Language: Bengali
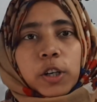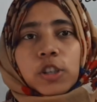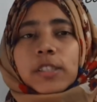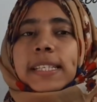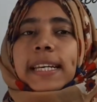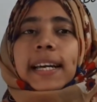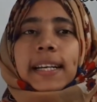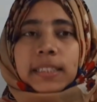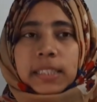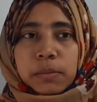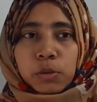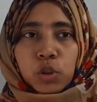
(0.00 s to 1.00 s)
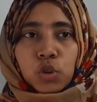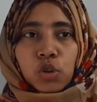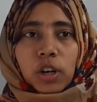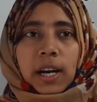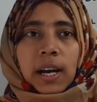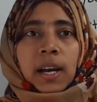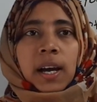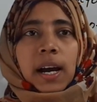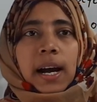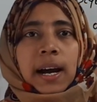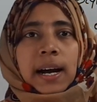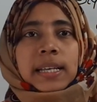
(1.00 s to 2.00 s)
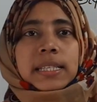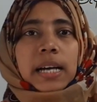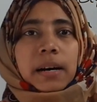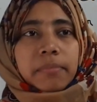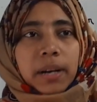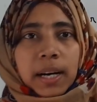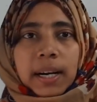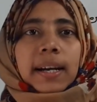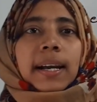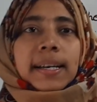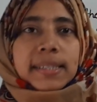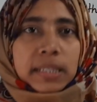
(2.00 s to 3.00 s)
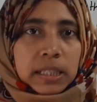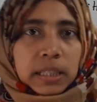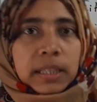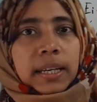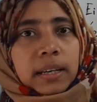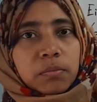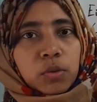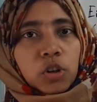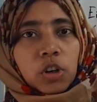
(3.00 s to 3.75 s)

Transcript: তো শিক্ষার্থী বন্ধুরা আজ আমরা ক্লাসটি দেখব